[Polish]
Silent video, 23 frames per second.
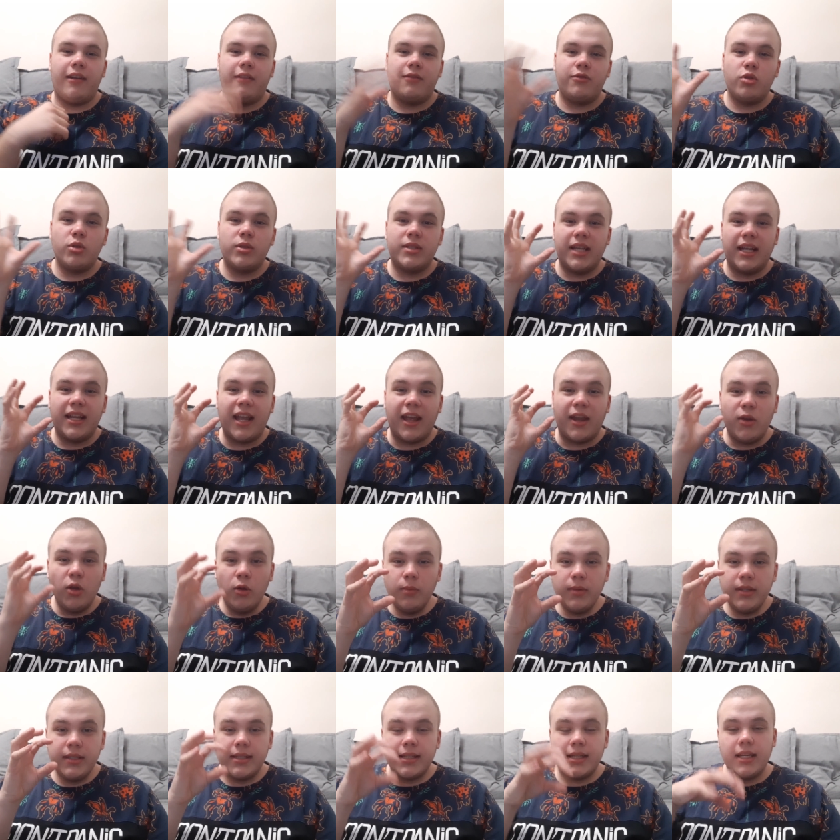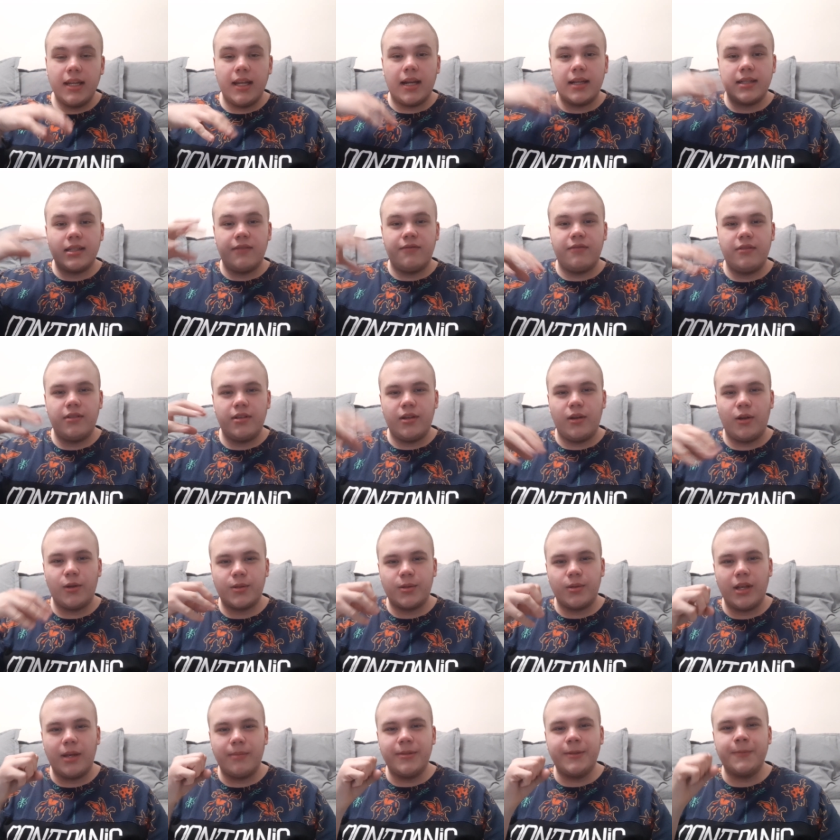wrzucę je do miski, razem
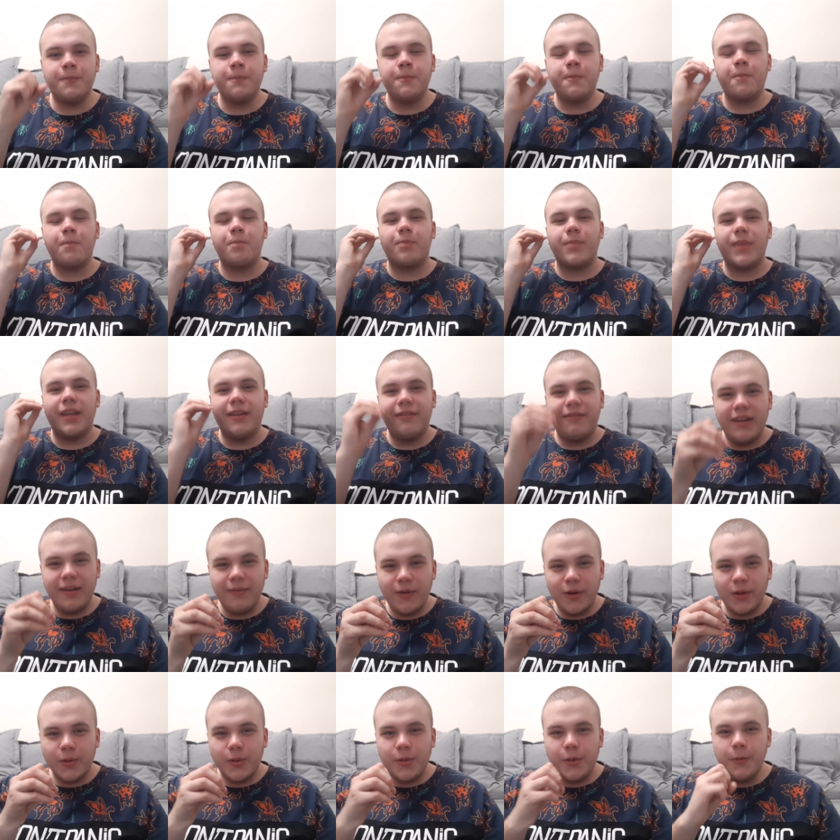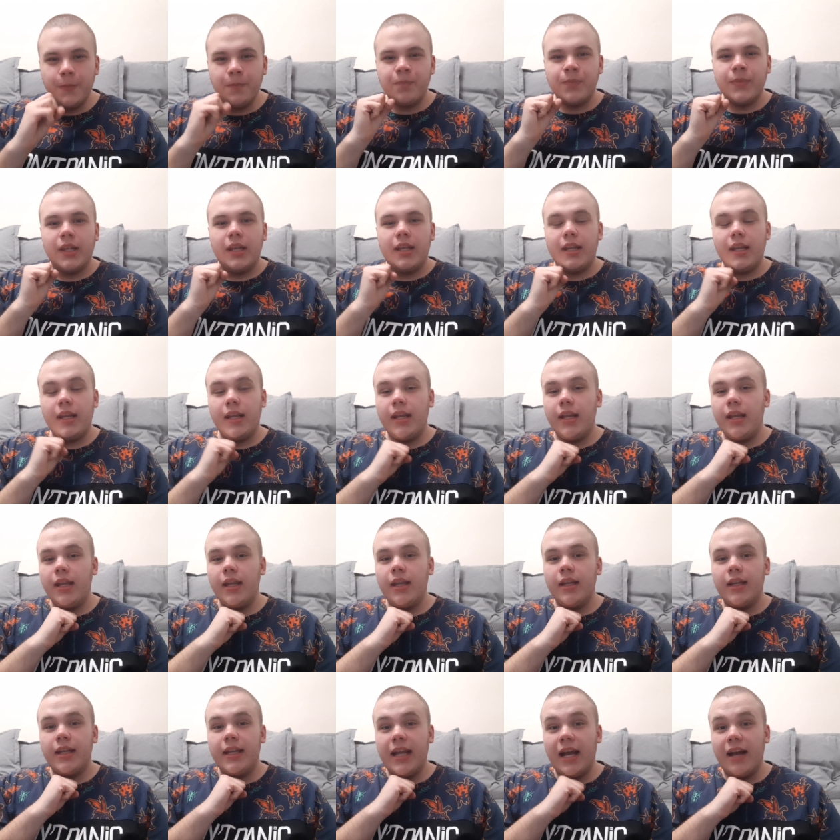wylosujemy we vlogu
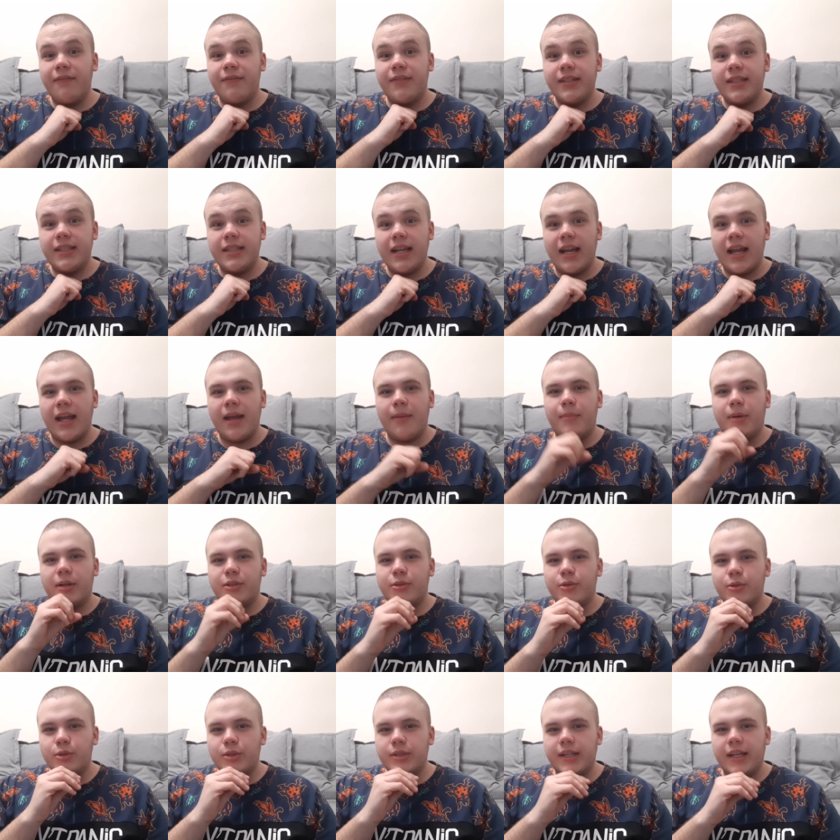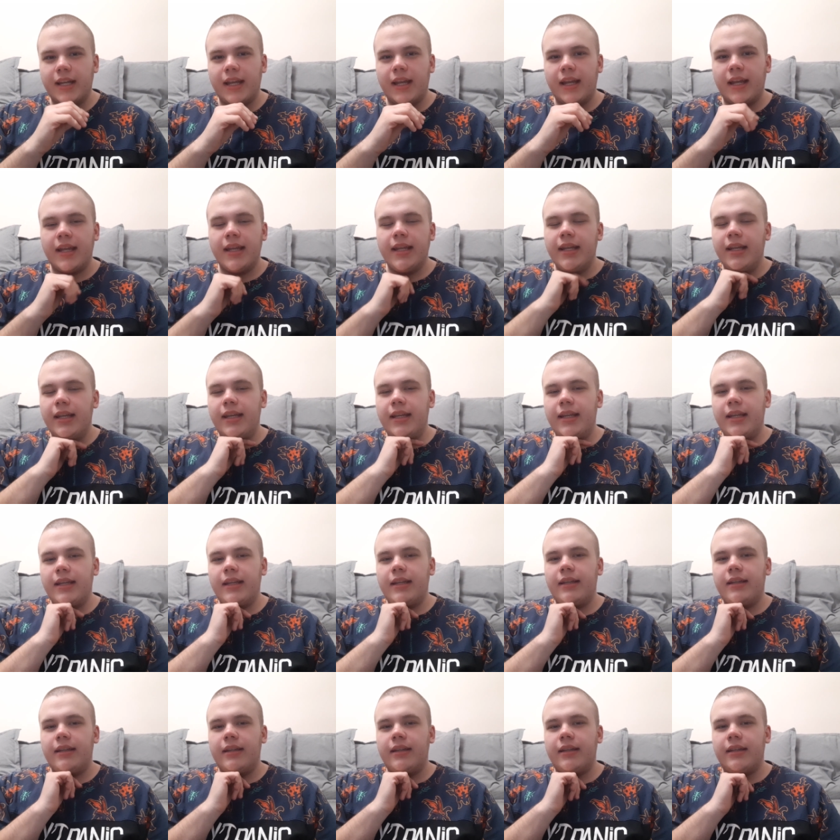i ja wyślę paczuszkę.
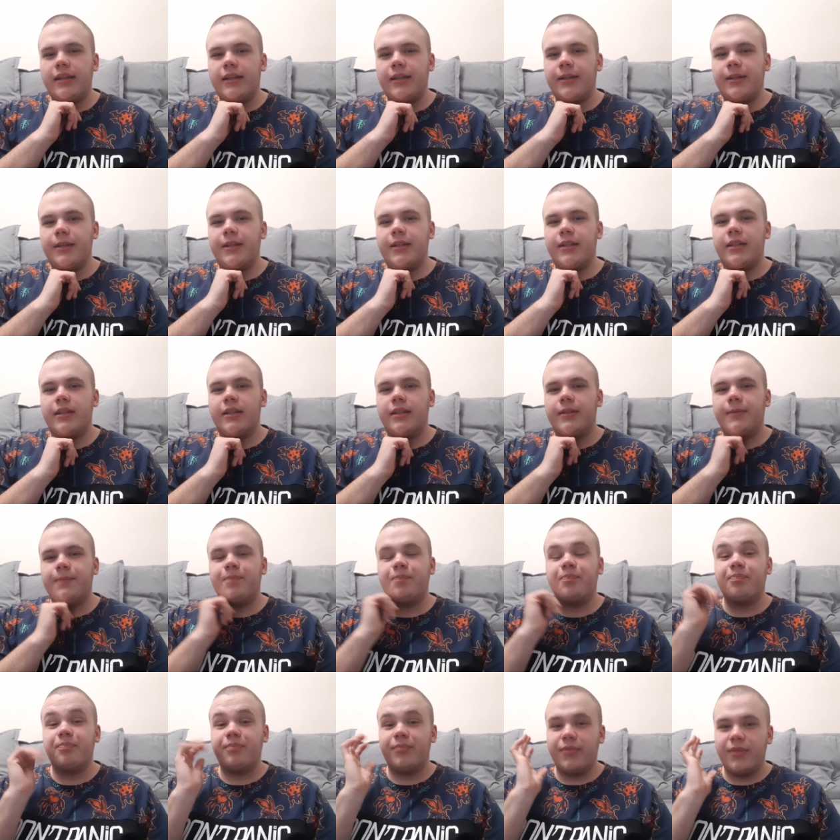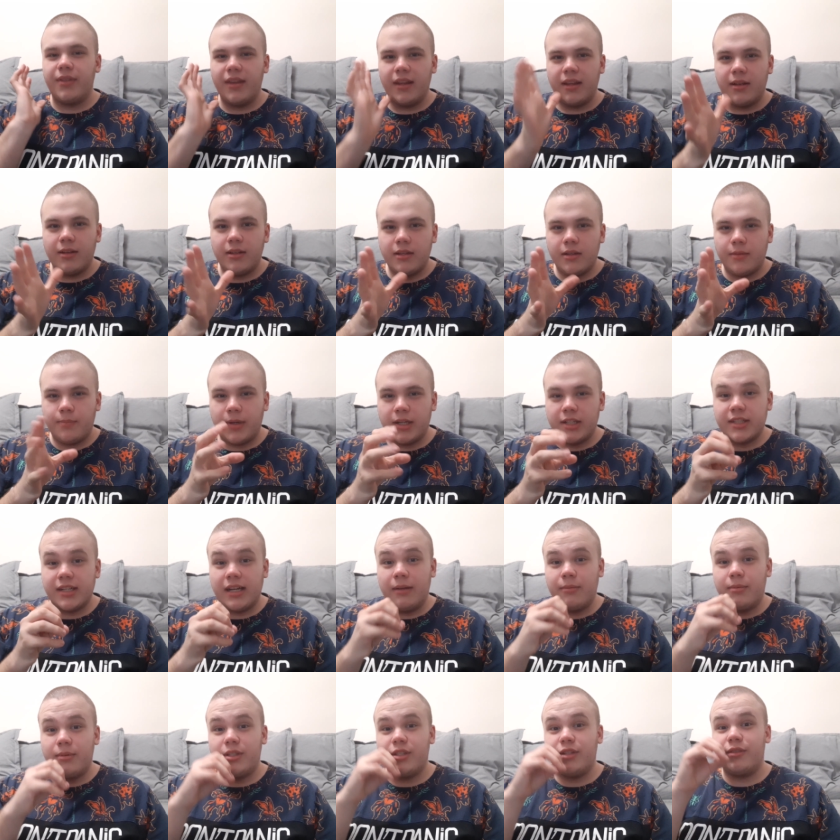Yy, Y,
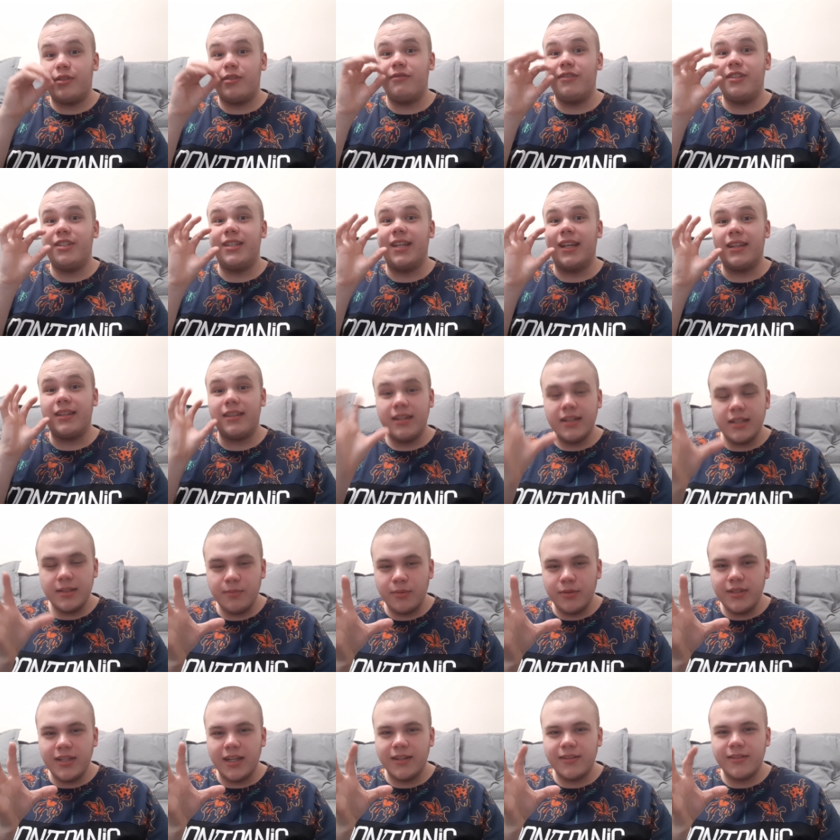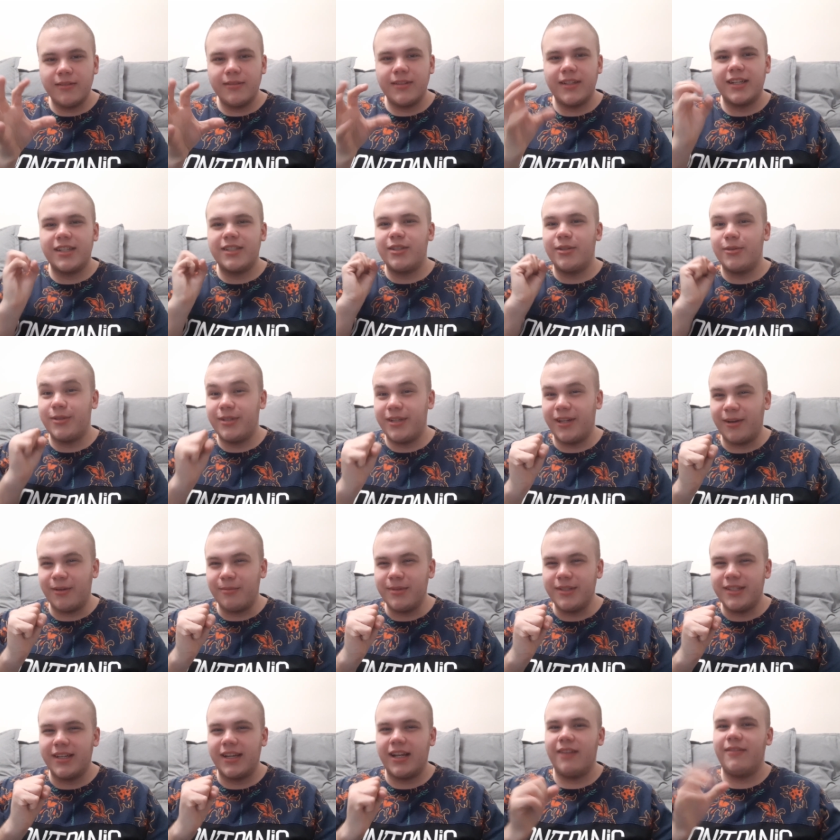paczka będzie oczywiście niespodzianką, także już się
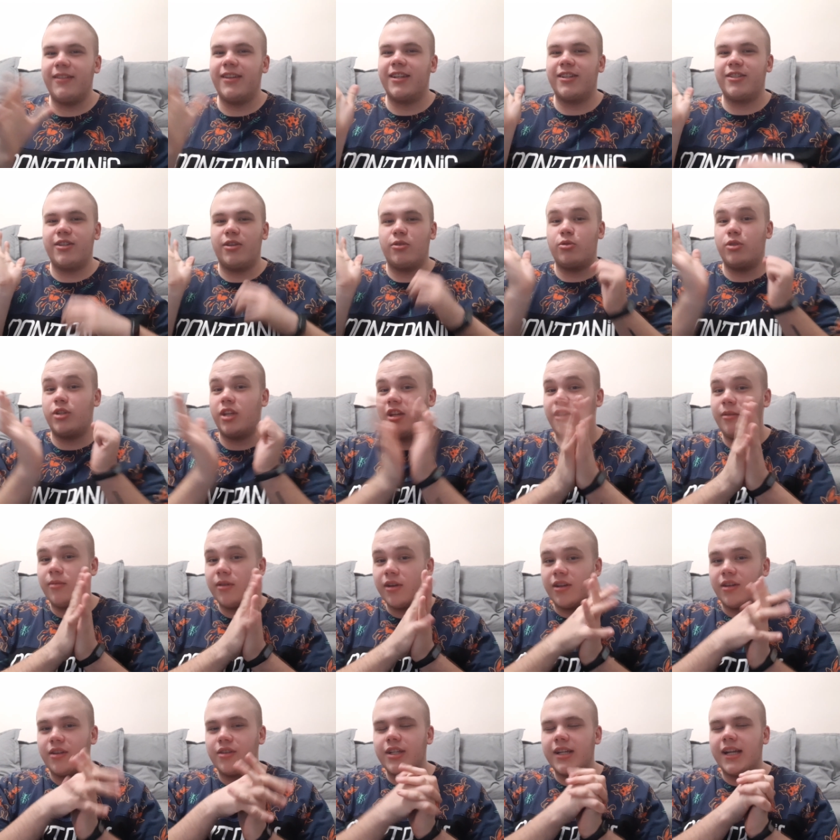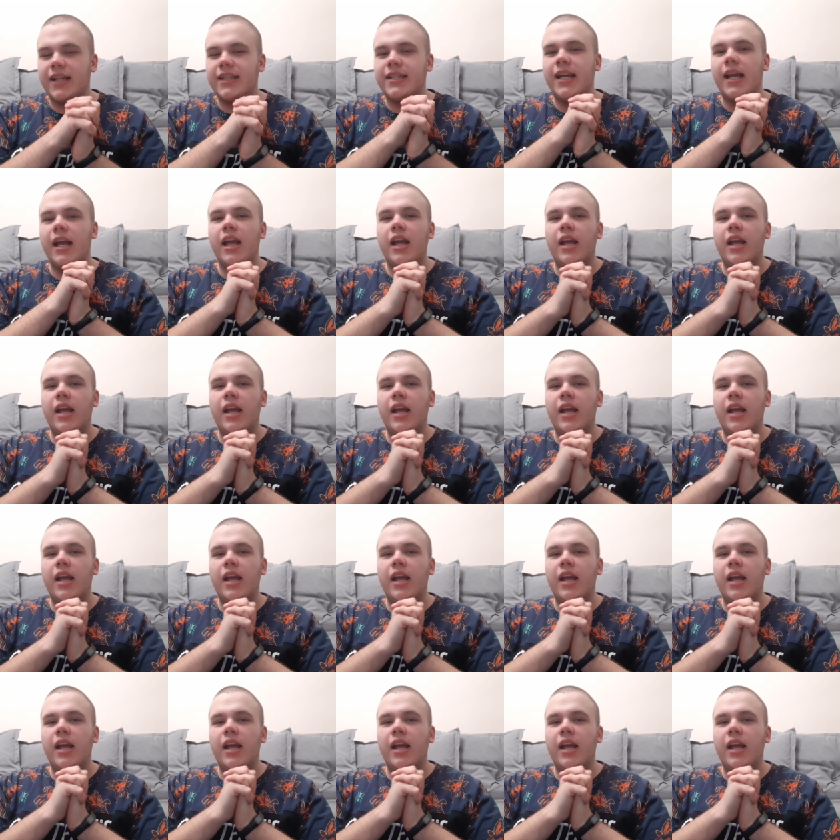robi ciekawie, także już się nie mogę doczekać.